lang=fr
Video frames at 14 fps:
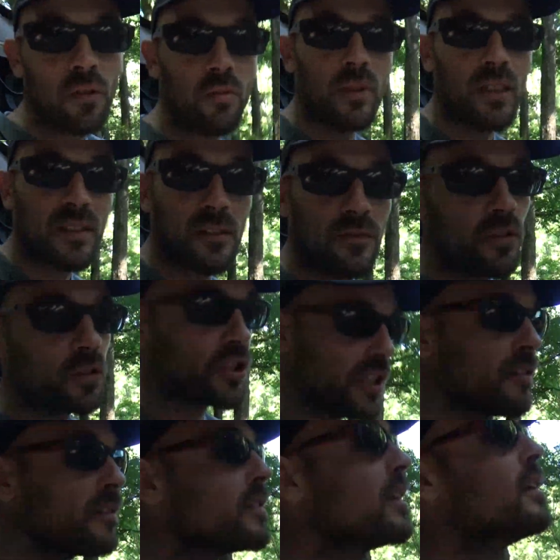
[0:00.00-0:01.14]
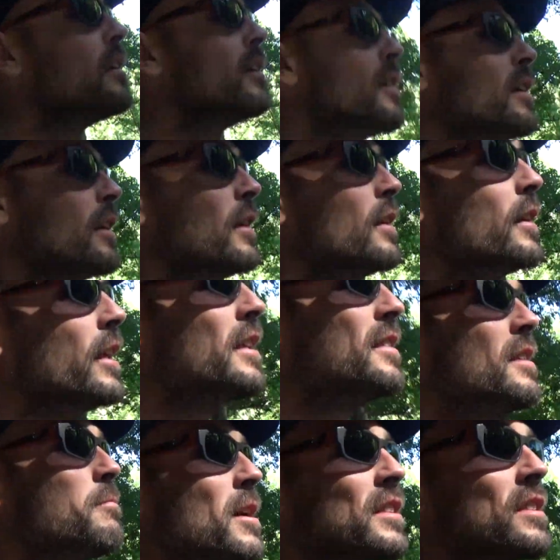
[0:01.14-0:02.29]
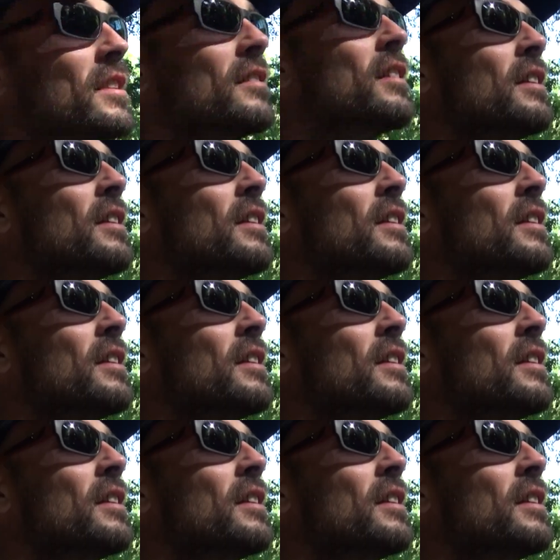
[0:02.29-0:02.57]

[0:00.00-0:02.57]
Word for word: le massif vosgien. Et c'est parti.